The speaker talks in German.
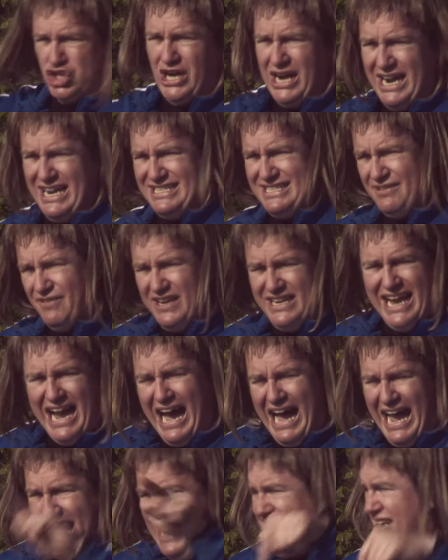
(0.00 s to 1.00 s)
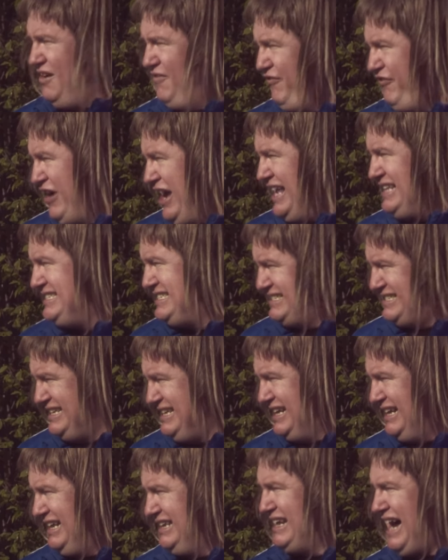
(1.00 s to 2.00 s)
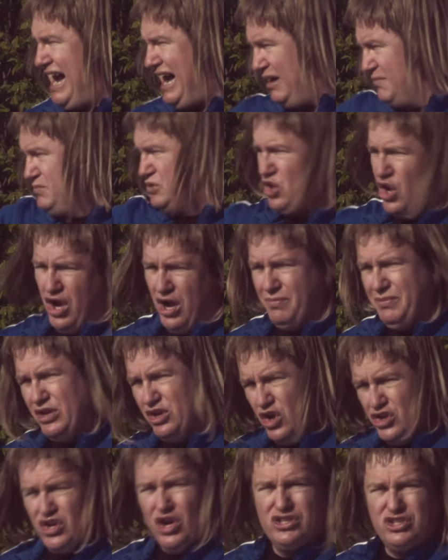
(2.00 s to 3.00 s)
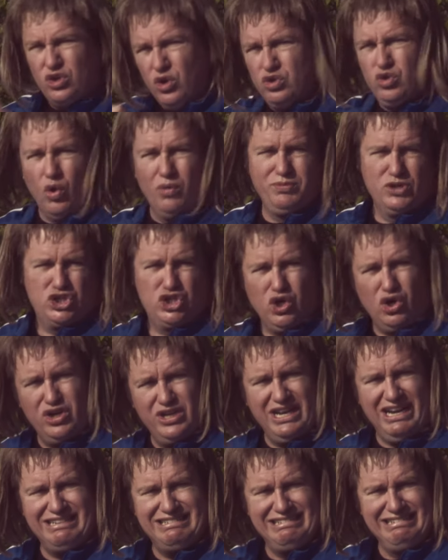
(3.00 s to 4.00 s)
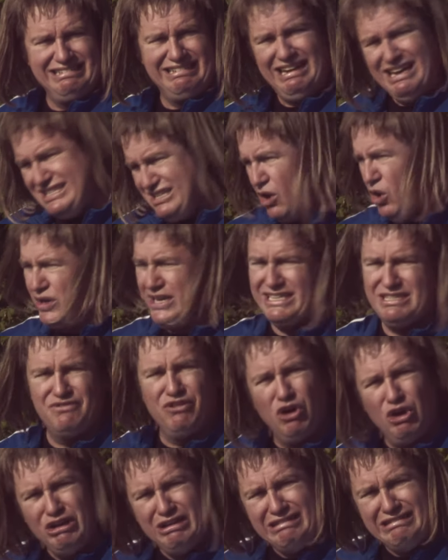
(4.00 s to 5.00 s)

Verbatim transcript: scheiße, wenn die eigenen Fans dir nach dem Derby Löcher ins Kondom gestochen hat. Da ist auch nichts von.